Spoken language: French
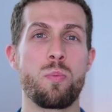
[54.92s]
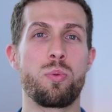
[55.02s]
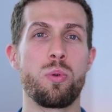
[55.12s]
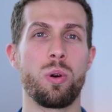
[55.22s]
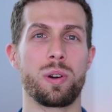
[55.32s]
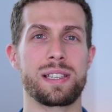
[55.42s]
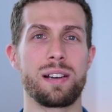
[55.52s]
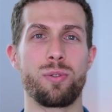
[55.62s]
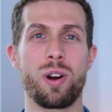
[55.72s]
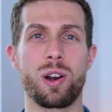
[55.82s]
pour
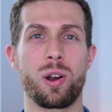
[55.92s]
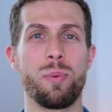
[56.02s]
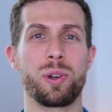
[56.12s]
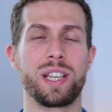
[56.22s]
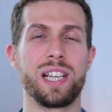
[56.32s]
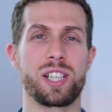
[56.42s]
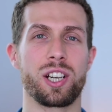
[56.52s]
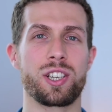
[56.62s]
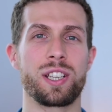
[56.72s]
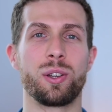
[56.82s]
savoir comment
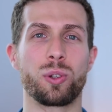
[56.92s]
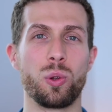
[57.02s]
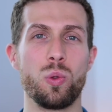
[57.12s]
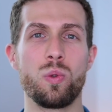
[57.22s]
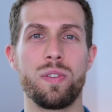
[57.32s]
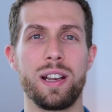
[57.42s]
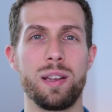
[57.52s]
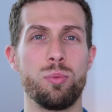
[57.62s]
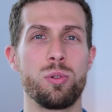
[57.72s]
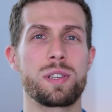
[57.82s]
télécharger notre nouvel
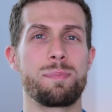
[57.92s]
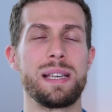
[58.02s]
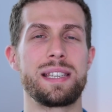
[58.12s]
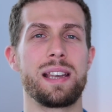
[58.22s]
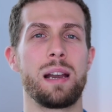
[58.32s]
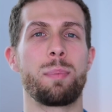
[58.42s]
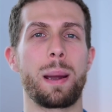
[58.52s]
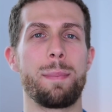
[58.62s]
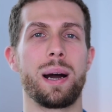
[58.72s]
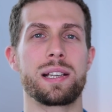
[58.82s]
e-book spécial
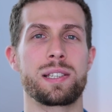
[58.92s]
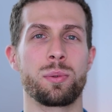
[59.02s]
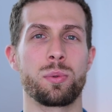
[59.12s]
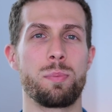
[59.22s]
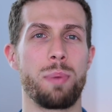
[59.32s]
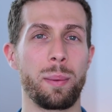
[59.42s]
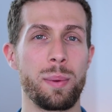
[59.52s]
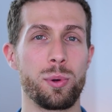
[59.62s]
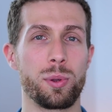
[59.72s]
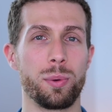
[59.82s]
préparation du
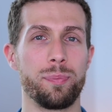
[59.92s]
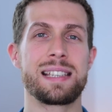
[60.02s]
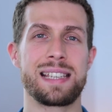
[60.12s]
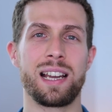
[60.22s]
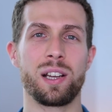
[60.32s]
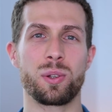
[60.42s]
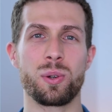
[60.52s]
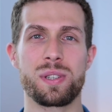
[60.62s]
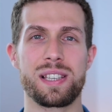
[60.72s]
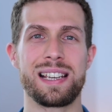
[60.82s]
permis moto. C'est
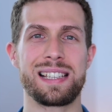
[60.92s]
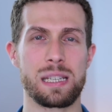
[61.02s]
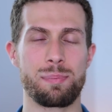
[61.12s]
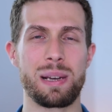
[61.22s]
gratos et ça se